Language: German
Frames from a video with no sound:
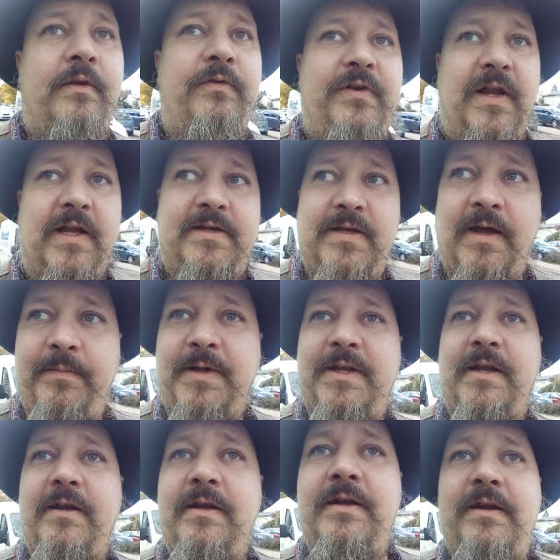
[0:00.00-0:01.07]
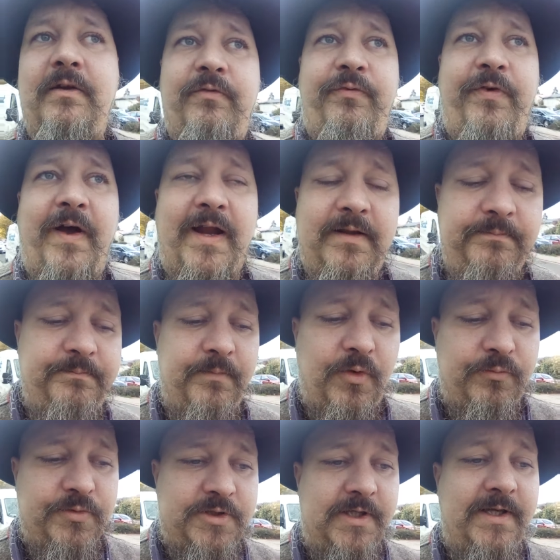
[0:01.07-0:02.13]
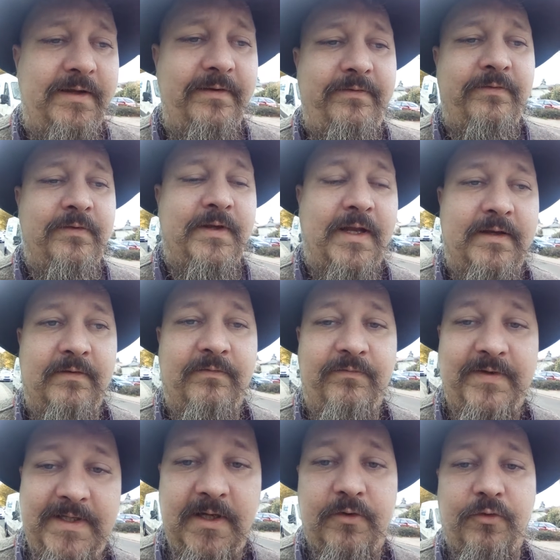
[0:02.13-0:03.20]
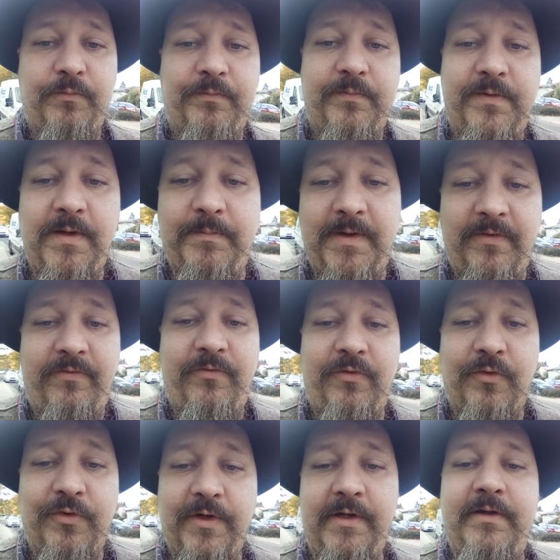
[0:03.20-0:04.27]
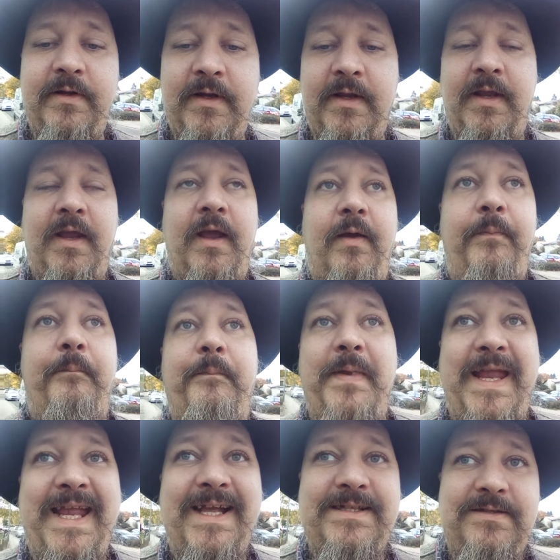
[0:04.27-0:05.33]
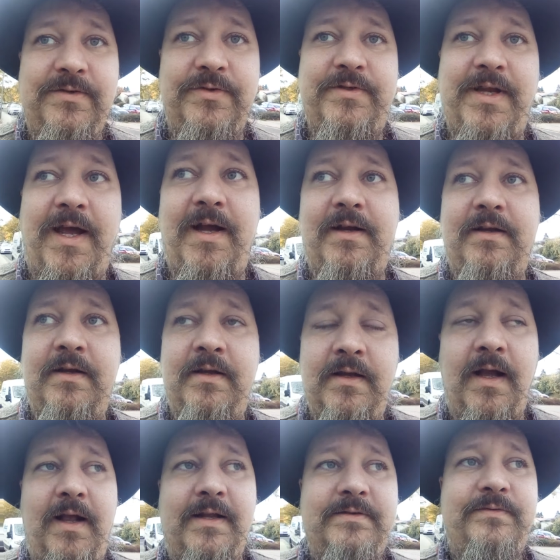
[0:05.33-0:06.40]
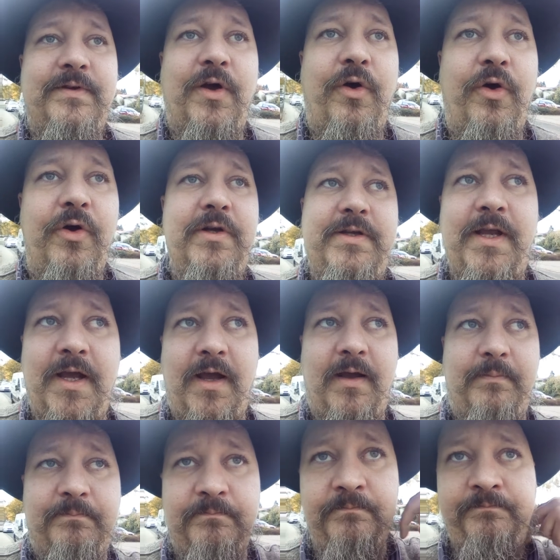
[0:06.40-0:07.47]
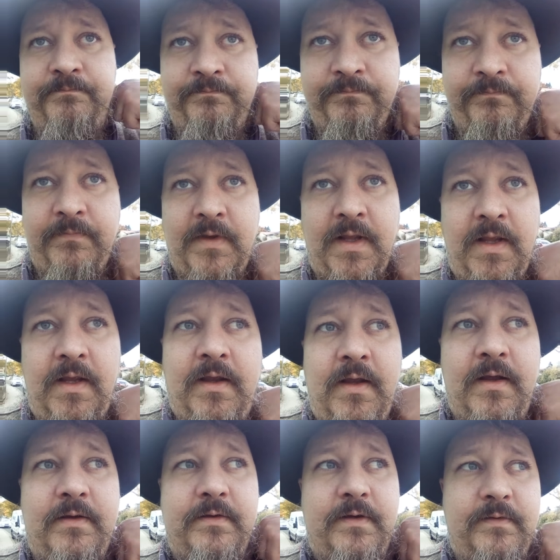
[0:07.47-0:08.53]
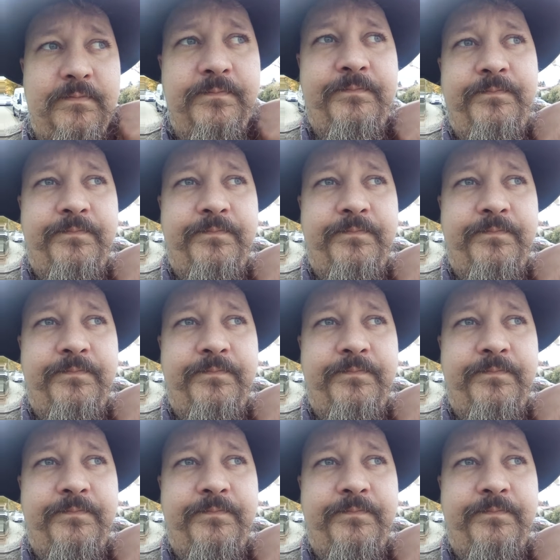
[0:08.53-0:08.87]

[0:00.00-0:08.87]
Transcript: Vielleicht haben wir dann in den Farben umschließenden wiederum Dimensionen mehr zu sagen, als wir heute haben. Ne?